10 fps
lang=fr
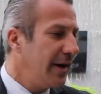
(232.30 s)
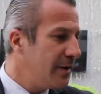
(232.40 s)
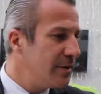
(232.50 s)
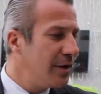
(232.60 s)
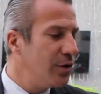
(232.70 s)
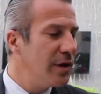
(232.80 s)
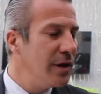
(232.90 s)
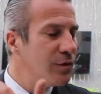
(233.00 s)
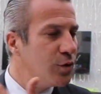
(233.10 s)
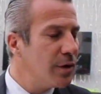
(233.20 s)

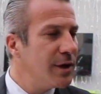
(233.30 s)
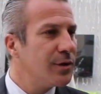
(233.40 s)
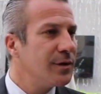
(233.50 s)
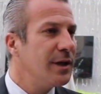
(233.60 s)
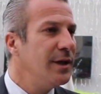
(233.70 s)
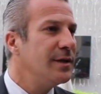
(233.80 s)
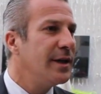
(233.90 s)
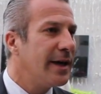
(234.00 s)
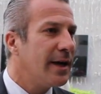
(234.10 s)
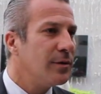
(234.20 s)
exécutive sur les
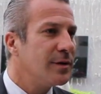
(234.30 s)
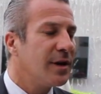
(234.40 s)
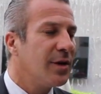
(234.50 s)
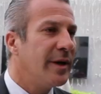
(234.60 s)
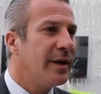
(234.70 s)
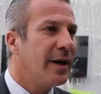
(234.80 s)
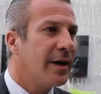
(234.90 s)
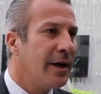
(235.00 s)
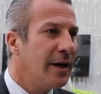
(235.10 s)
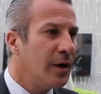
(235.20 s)
Champs-Élysées, 45 mètres
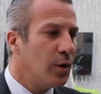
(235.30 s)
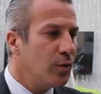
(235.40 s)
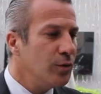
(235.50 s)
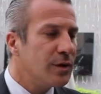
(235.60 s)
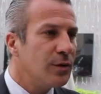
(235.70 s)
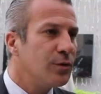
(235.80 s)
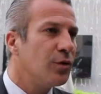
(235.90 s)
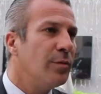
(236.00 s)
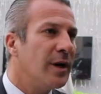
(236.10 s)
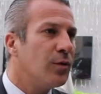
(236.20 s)
carrés, où nous allons
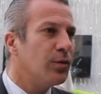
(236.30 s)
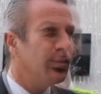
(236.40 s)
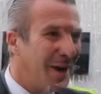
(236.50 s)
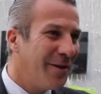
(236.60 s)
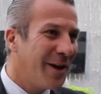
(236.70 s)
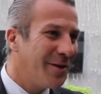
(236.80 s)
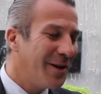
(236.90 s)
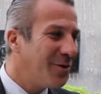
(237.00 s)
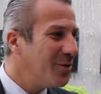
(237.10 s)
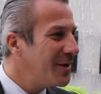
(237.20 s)
sur le balcon avec
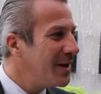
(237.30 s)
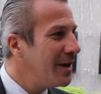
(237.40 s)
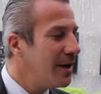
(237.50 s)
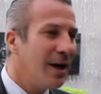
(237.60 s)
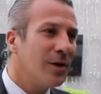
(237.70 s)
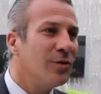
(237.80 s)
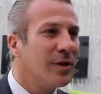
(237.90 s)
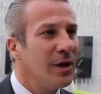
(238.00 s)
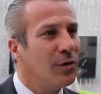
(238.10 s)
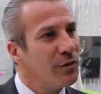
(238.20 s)
d'un côté l'Arc de
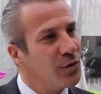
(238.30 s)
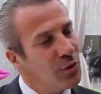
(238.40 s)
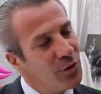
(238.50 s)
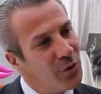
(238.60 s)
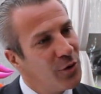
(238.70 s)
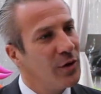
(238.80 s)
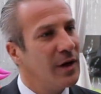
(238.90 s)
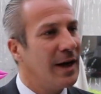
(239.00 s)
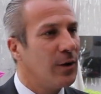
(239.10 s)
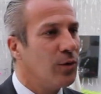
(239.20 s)
Triomphe, de l'autre
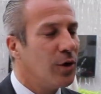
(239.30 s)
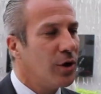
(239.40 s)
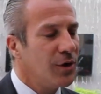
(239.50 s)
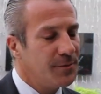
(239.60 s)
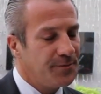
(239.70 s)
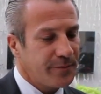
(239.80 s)
côté la Concorde,